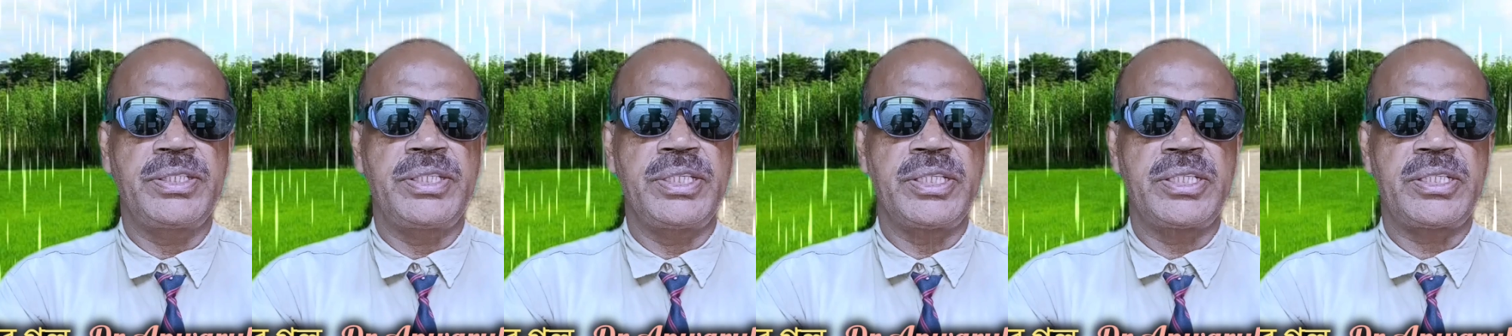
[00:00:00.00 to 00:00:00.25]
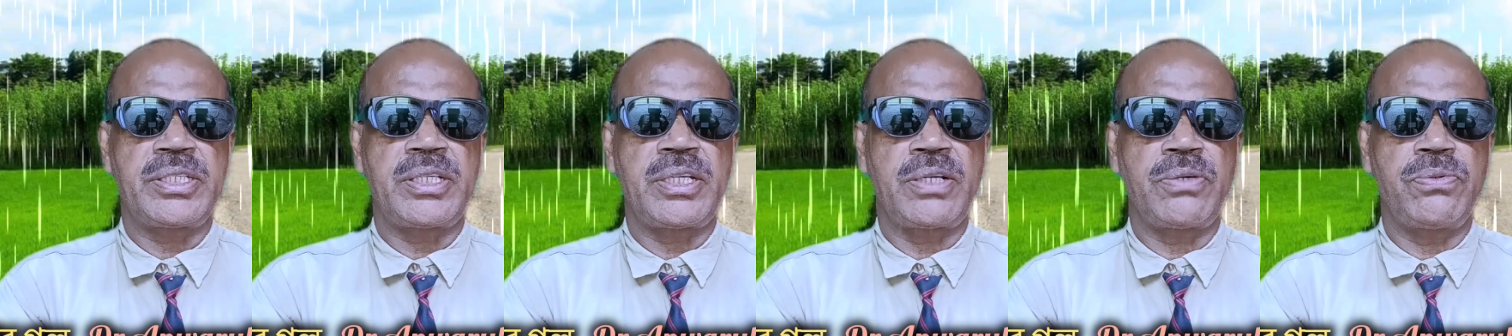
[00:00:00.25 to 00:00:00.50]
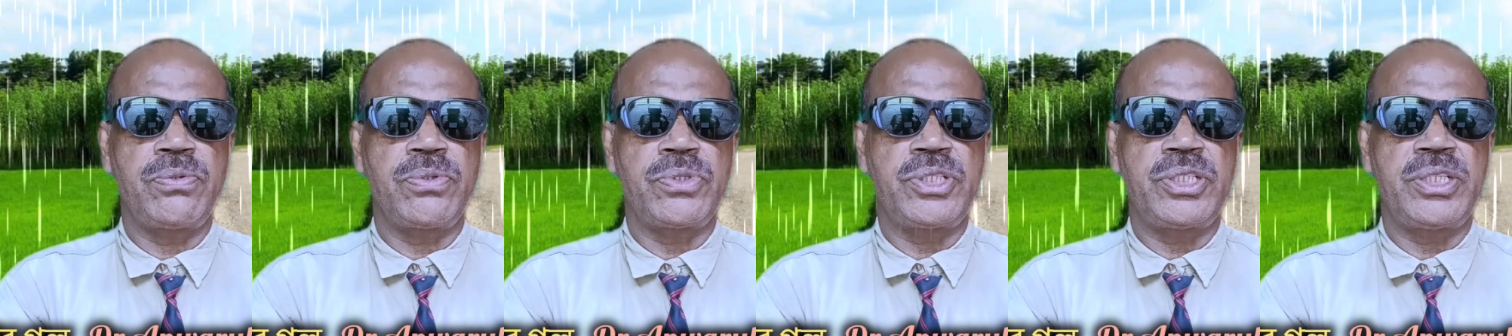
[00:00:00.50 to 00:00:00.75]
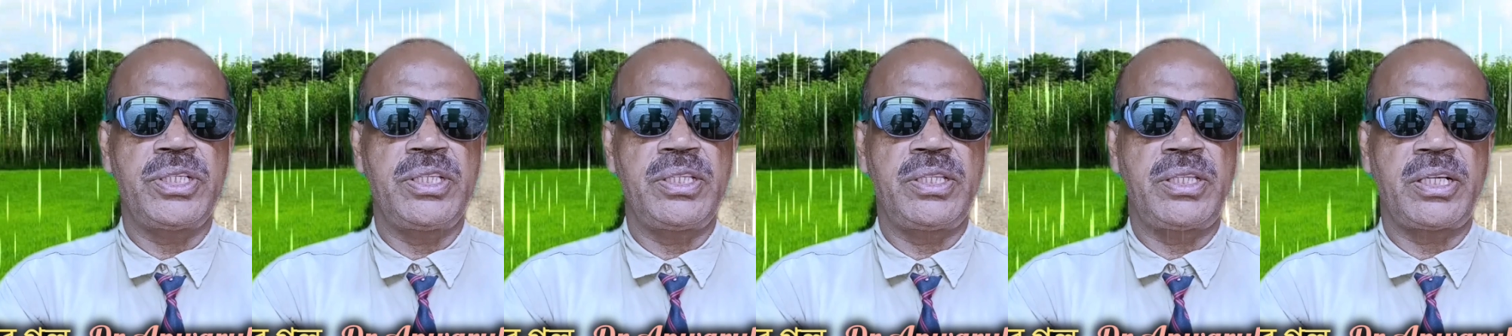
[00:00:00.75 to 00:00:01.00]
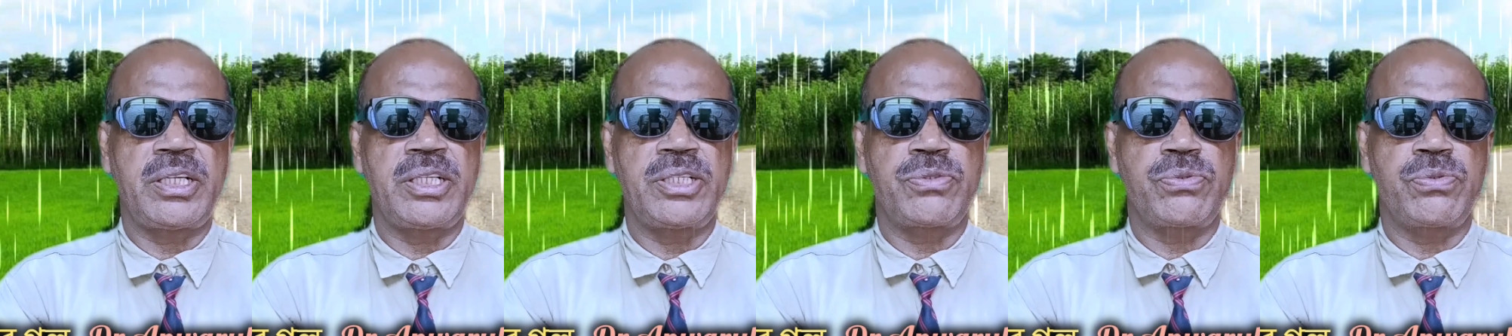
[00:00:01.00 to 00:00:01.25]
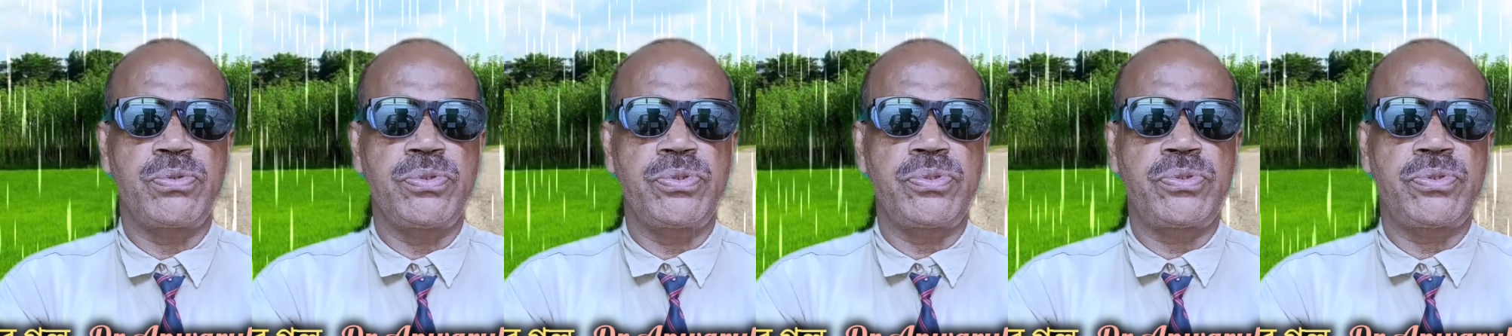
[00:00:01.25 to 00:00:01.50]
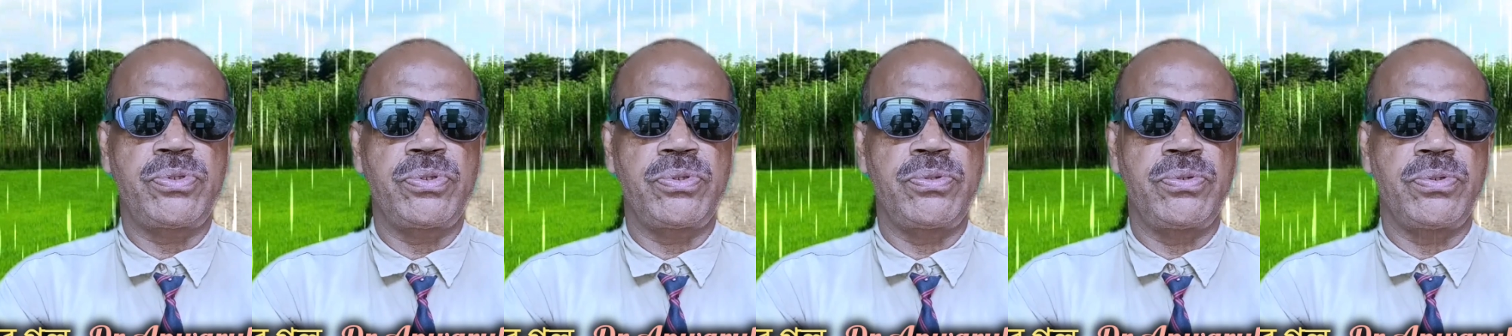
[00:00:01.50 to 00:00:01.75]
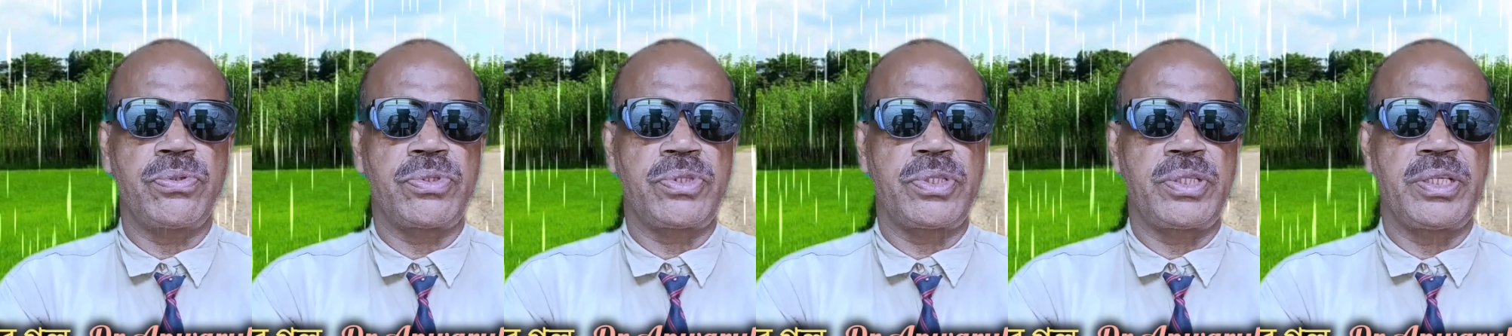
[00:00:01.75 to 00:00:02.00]
চেষ্টা করছেন তাকে সুস্থ
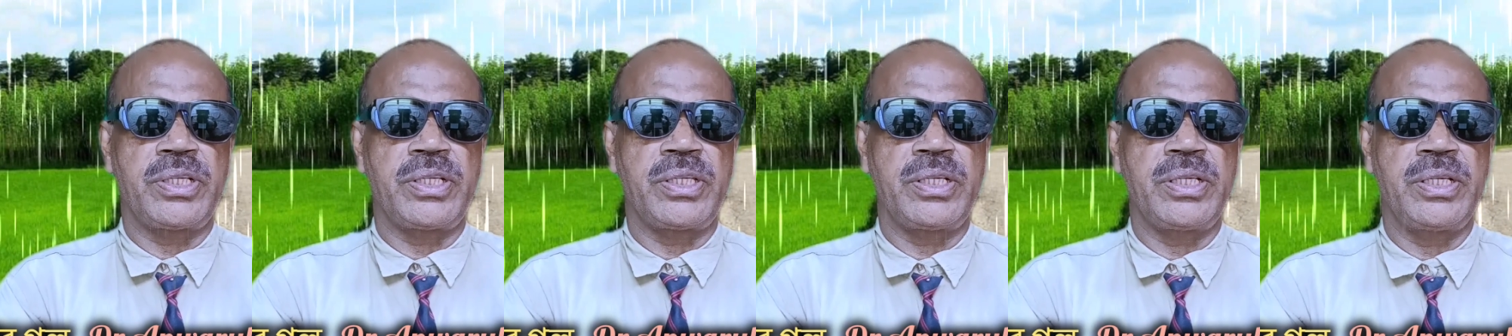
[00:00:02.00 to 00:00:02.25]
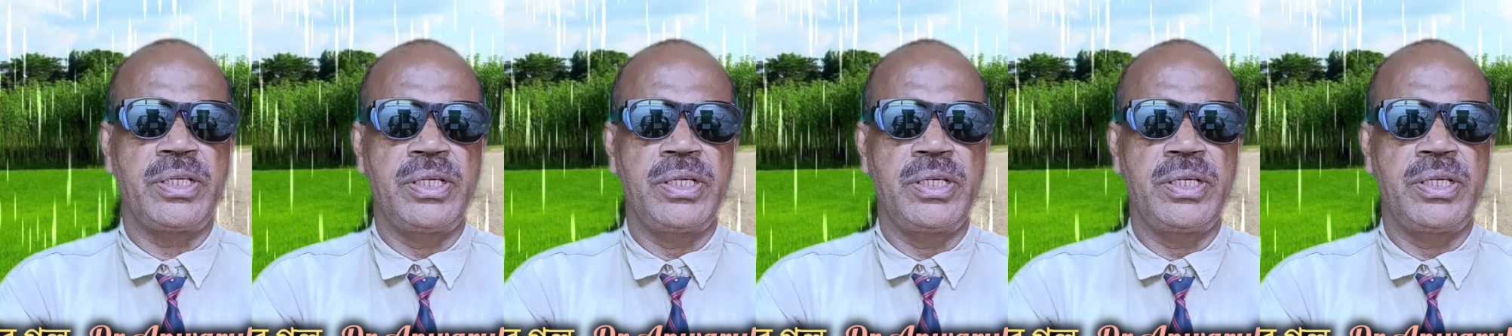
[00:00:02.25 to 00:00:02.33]
করতে